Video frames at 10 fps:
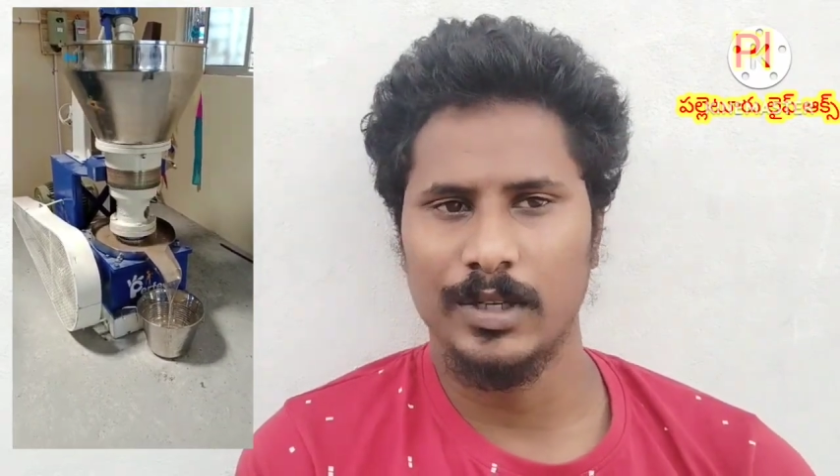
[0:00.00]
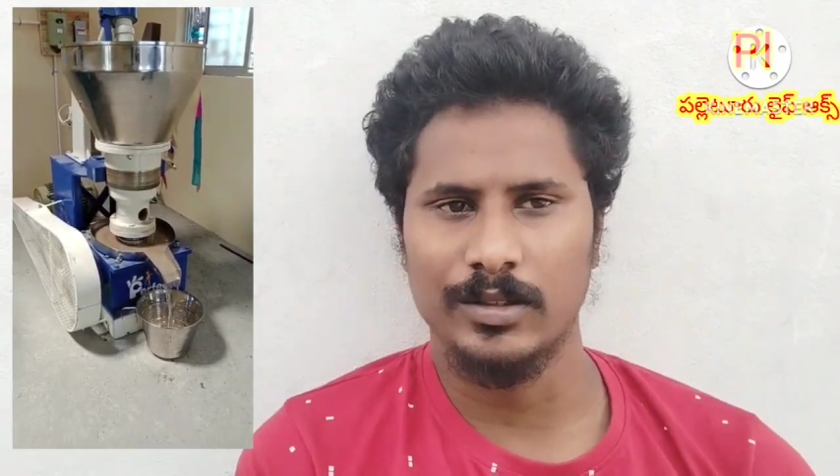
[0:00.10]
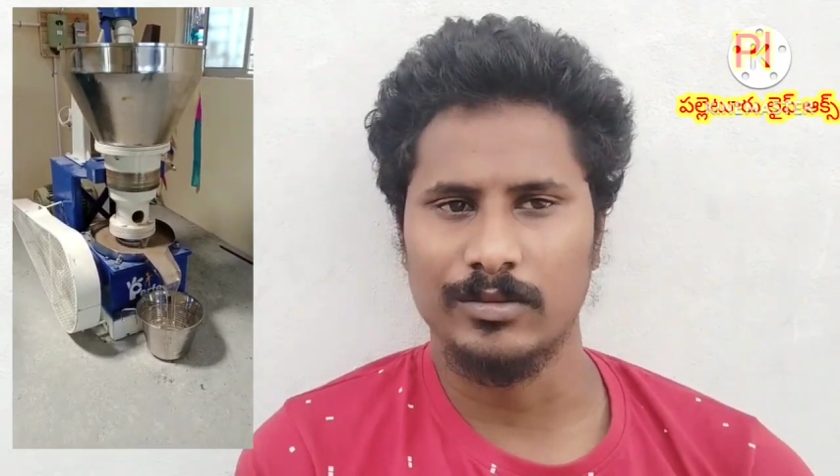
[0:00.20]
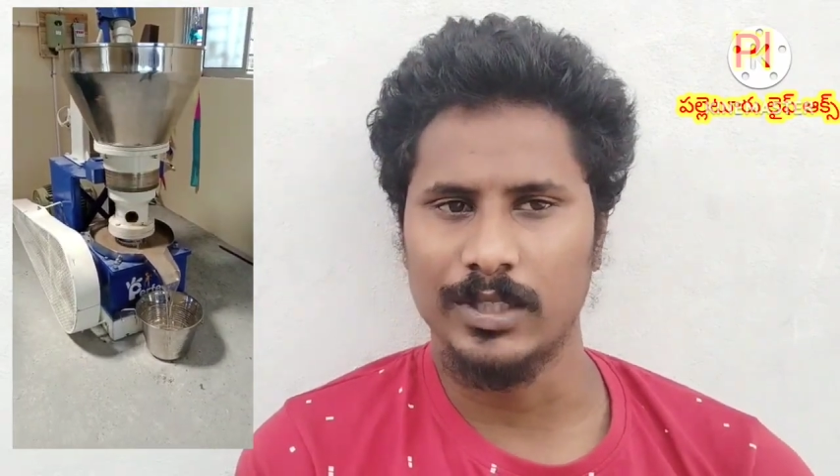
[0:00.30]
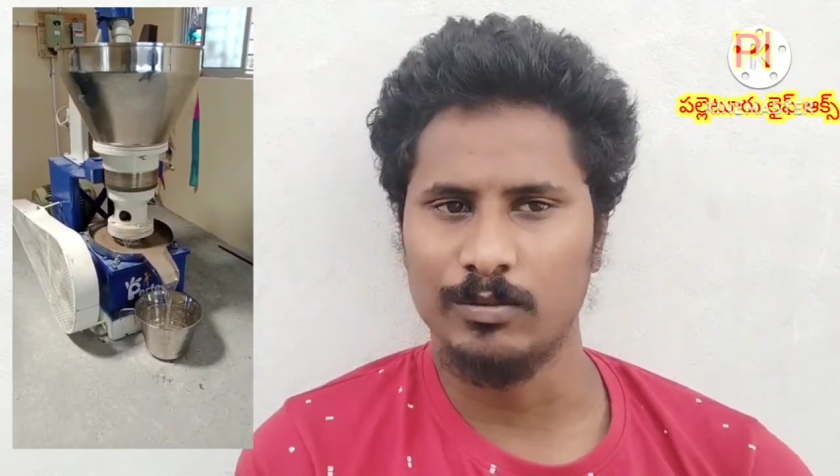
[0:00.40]

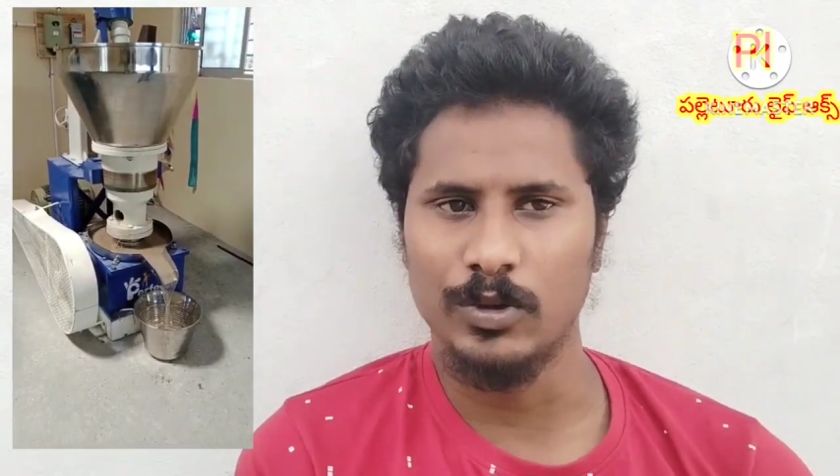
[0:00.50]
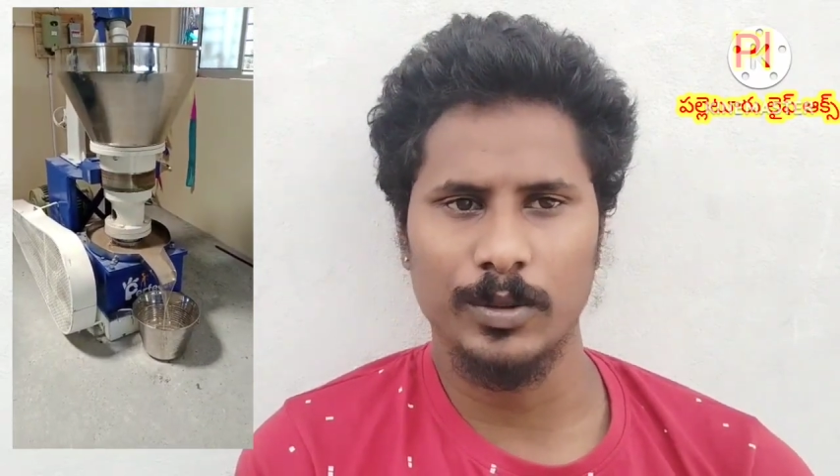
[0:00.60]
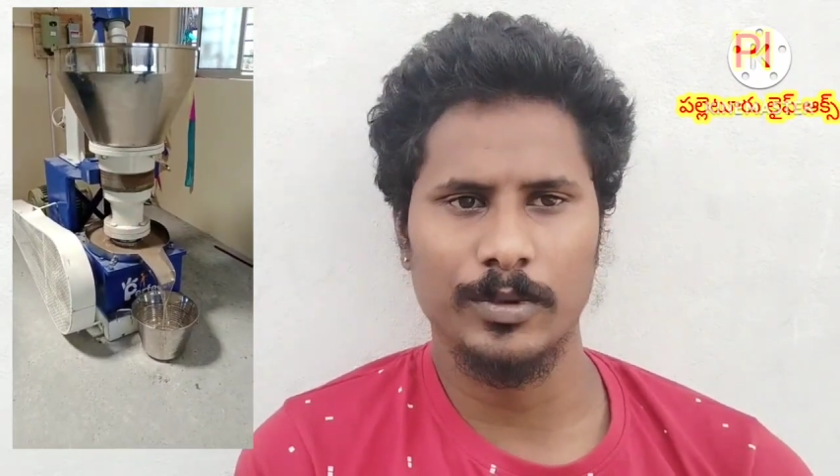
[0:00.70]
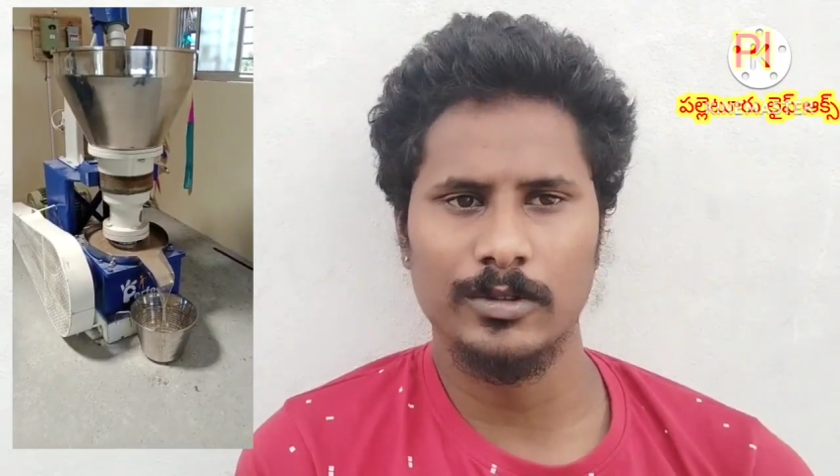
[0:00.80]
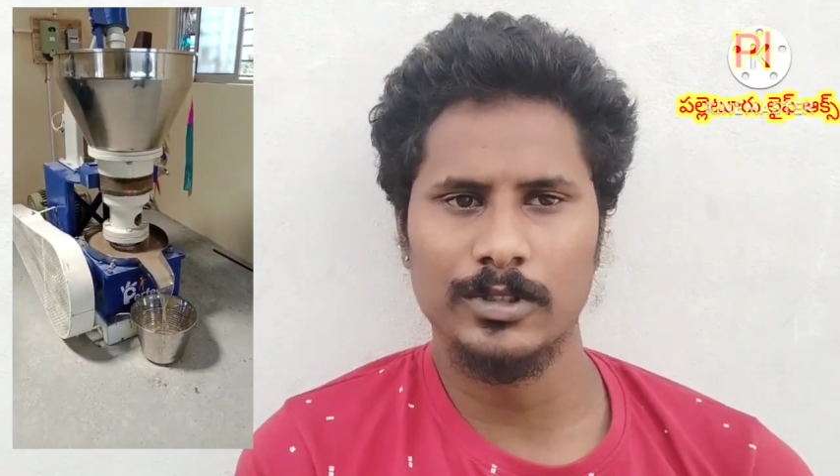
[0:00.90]
మనకు
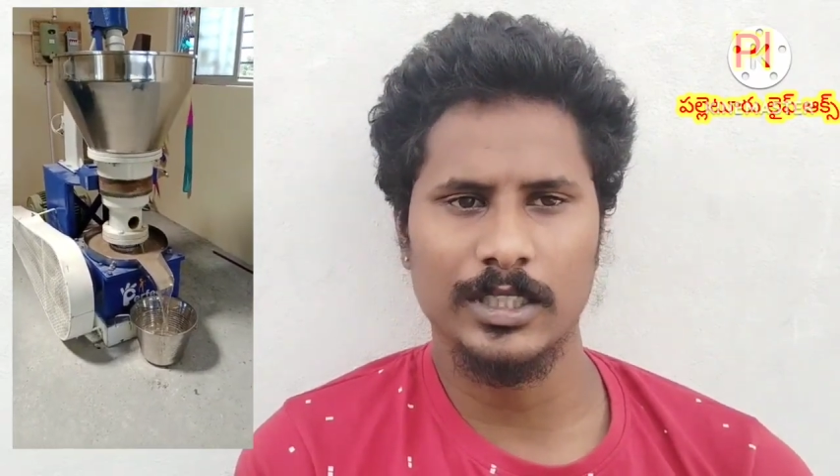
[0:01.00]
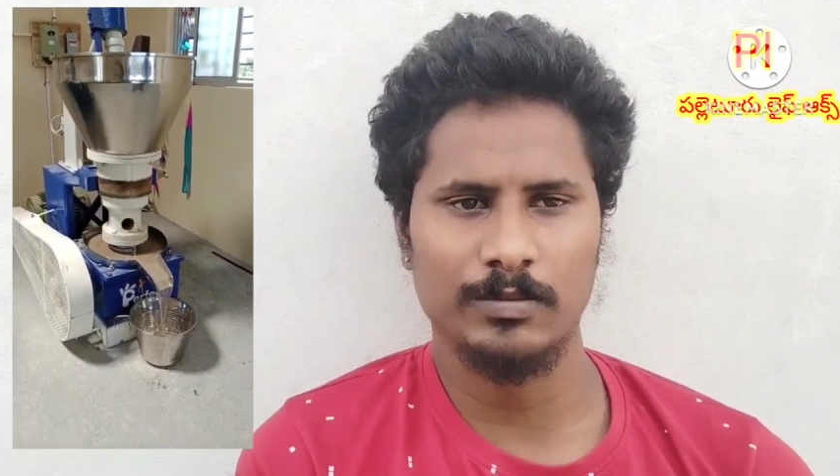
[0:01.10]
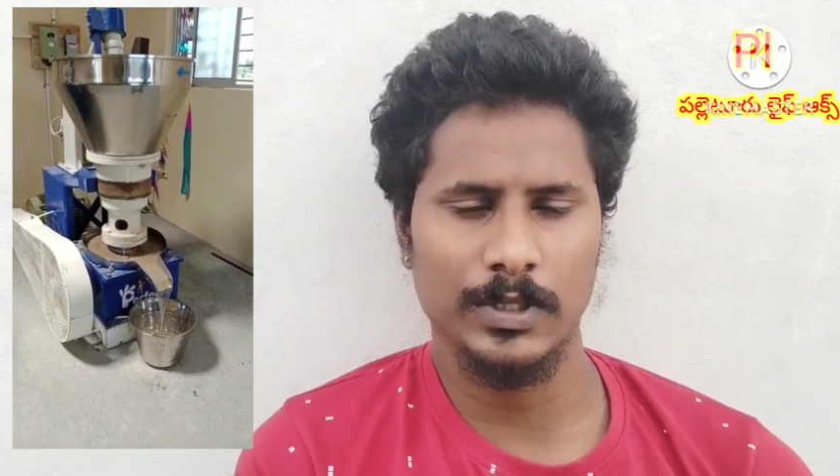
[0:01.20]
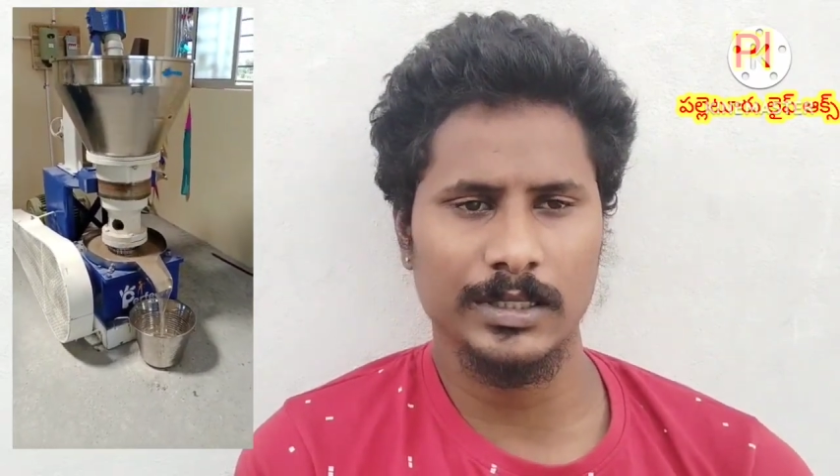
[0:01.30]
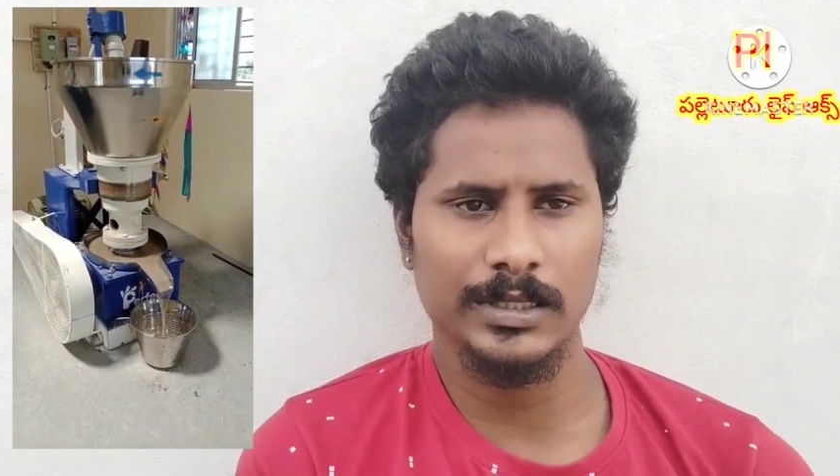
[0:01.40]
డబ్బులు
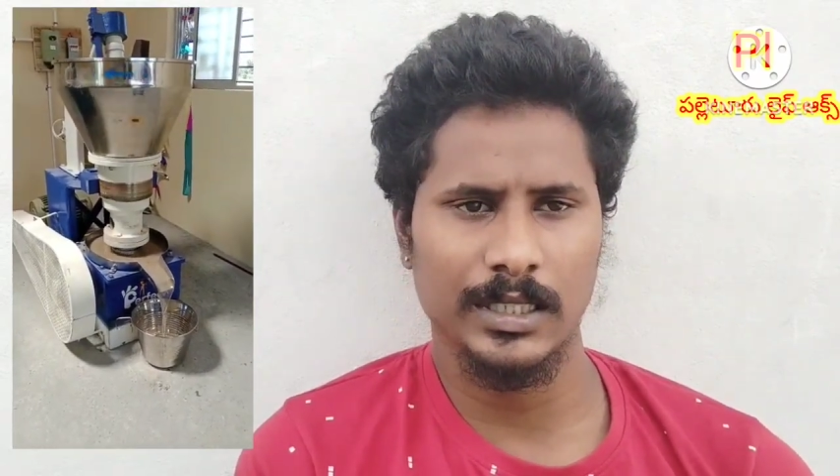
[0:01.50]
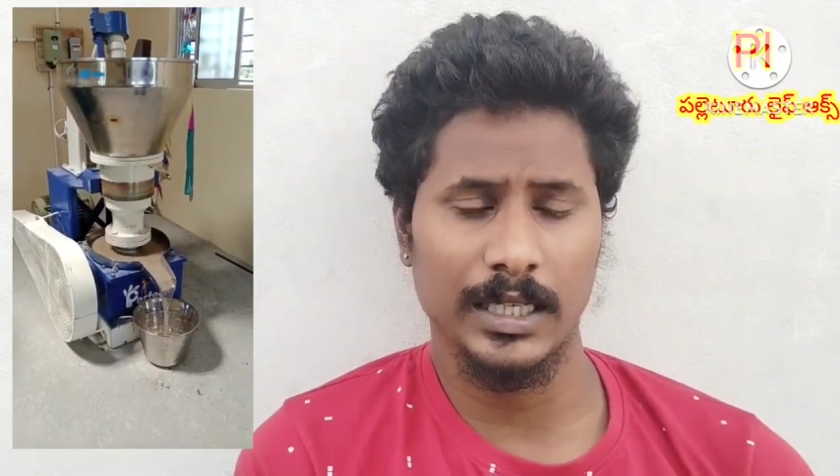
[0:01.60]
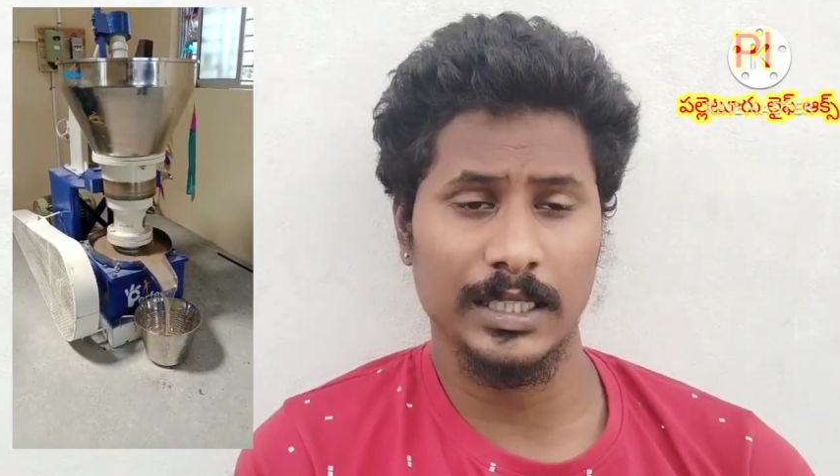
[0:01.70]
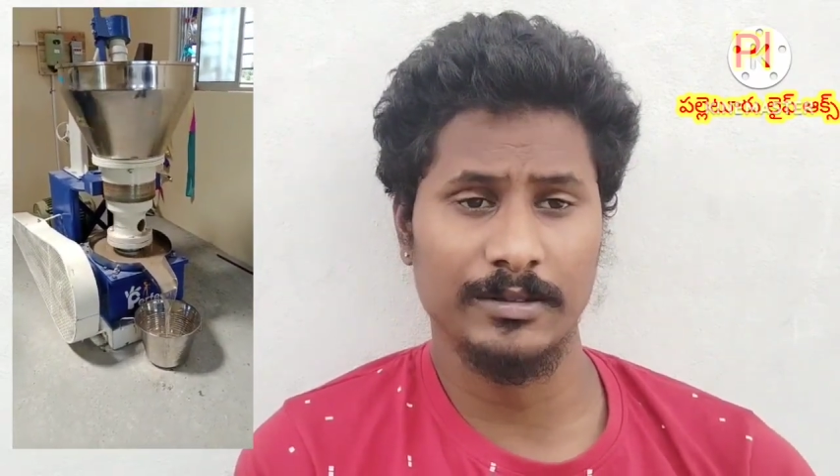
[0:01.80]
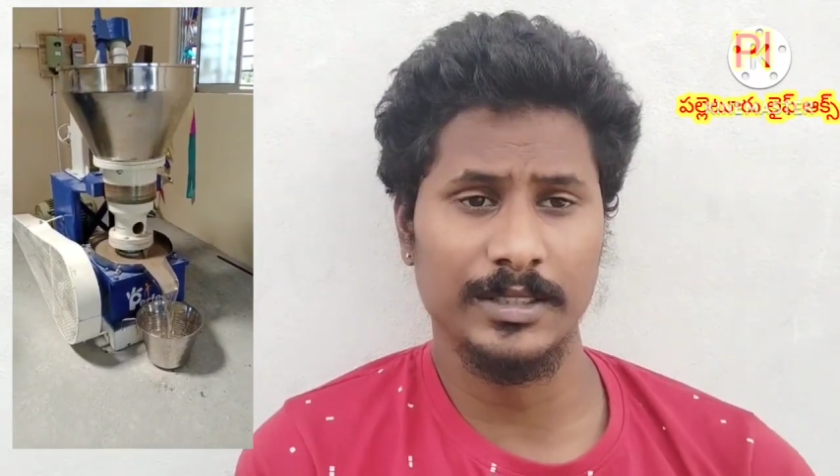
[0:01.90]
మిగులుతాయి ప్లస్
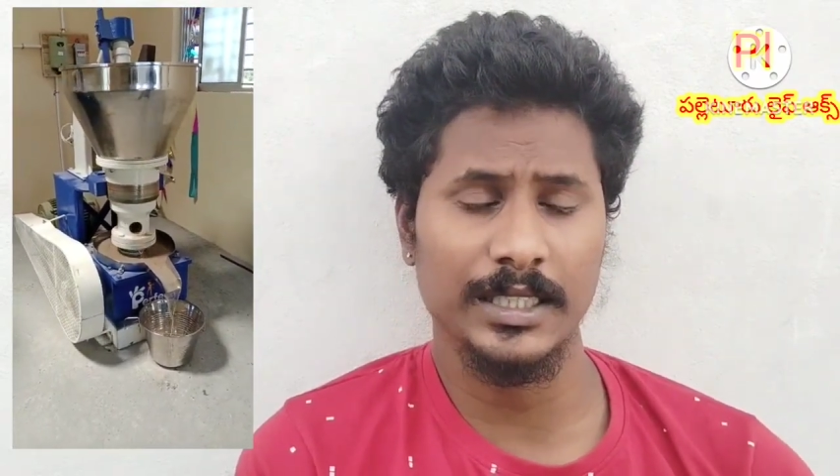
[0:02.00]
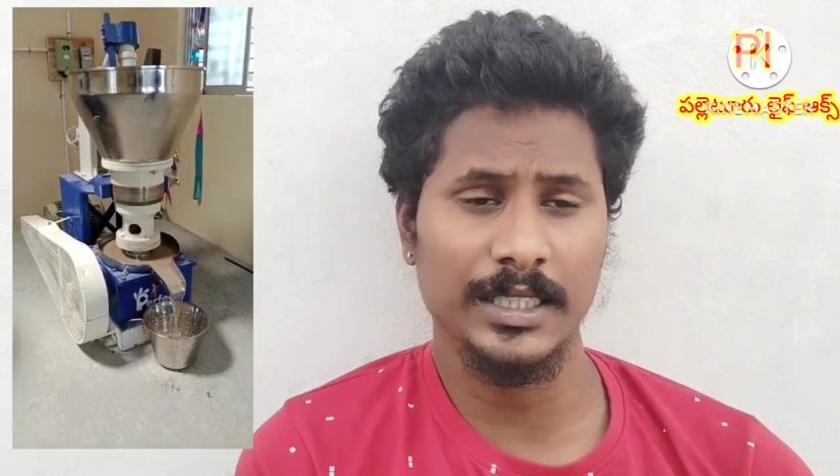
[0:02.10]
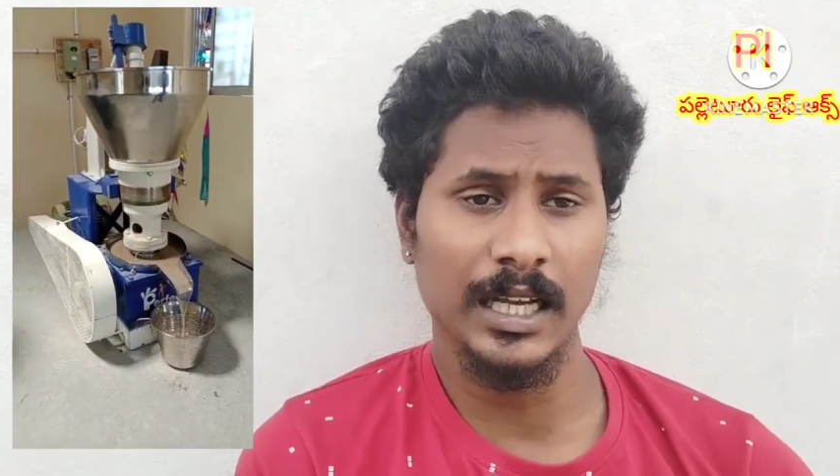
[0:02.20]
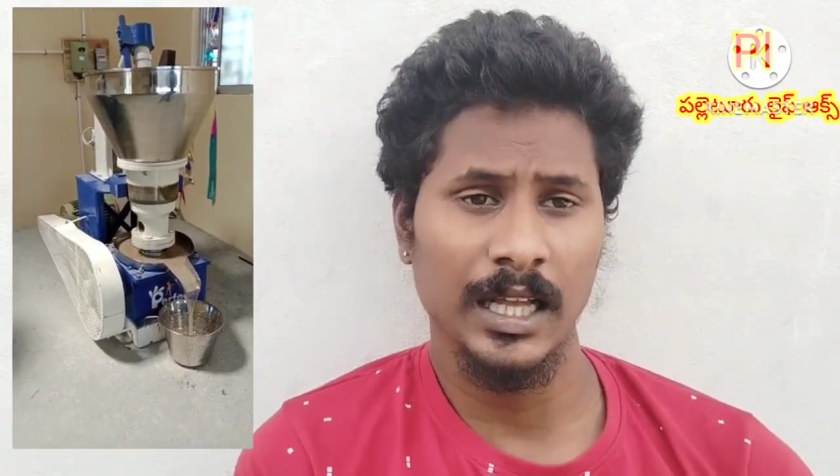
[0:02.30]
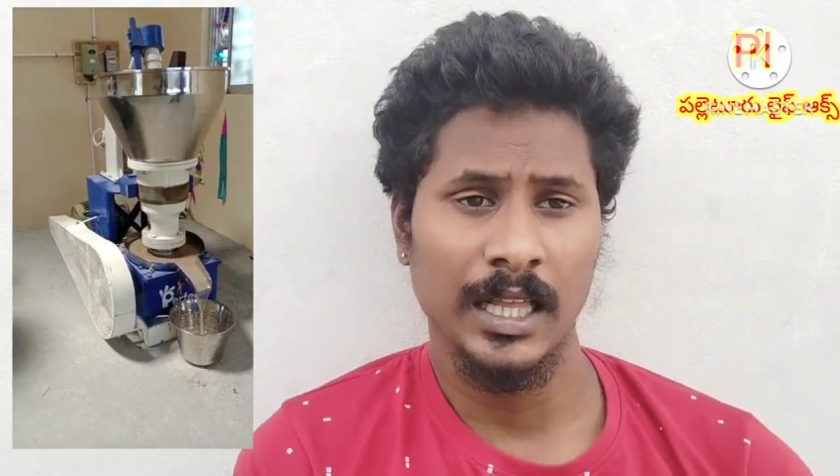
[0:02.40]

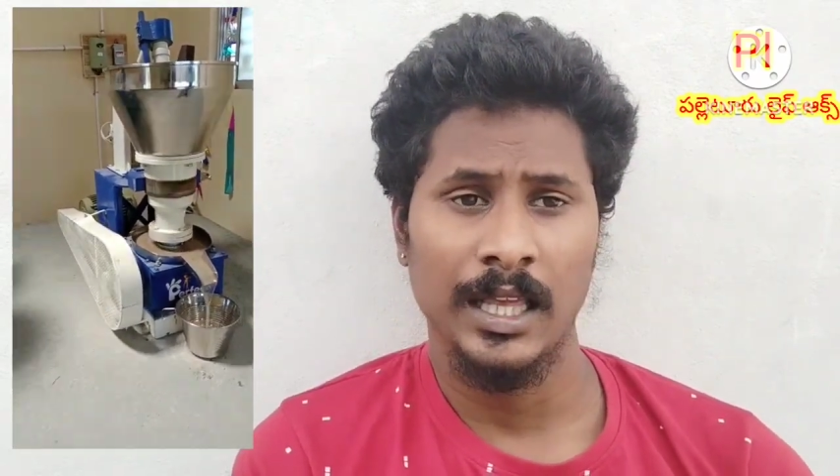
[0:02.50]
అదేవిధంగా